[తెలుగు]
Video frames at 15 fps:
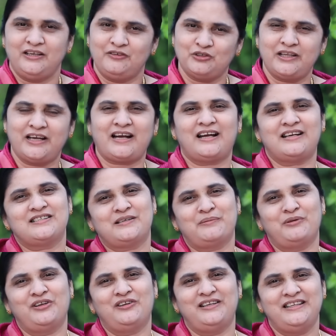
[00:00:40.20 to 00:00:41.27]
ఈ ఉదయకాల
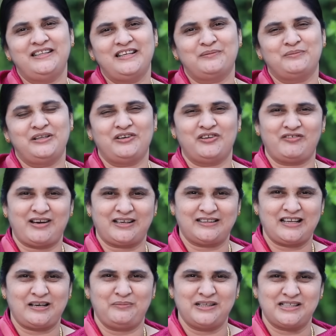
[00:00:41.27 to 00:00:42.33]
సమయంలో ఈ దినం దేవుని
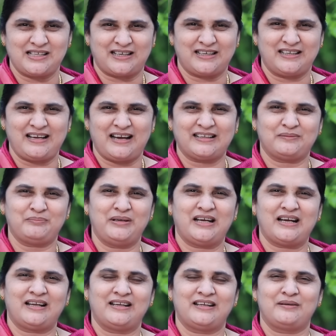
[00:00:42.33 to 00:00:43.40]
వాగ్దానం చక్కటి
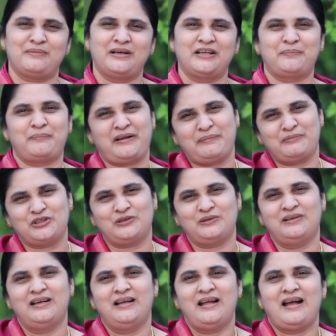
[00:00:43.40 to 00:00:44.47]
ఆత్మీయ కార్యక్రమానికి ప్రేమతో
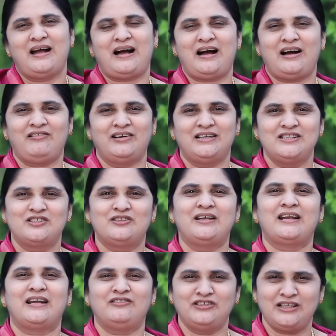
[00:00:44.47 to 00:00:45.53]
ఆహ్వానిస్తూ
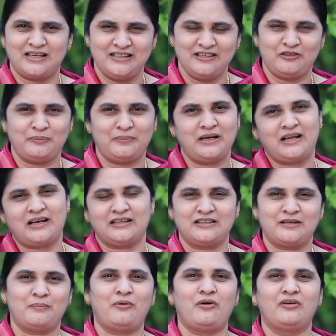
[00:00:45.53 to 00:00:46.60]
ఎలా ఉన్నారు దేవుని బిడ్డలు
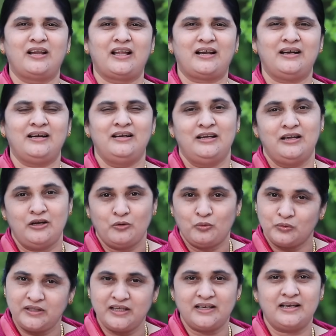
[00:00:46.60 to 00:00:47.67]
అందరు బాగున్నారా
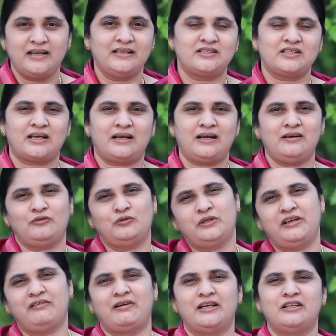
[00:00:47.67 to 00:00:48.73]
ఉదయం లేచారా
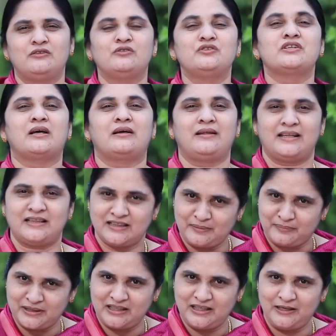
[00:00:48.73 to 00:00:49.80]
ఉదయం ఐదు నుంచి ఆరు
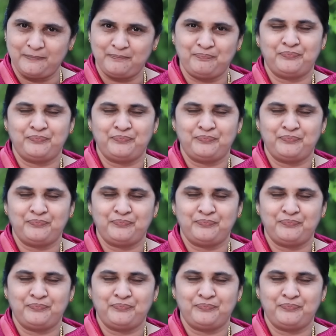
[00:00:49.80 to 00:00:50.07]
ఎంతమంది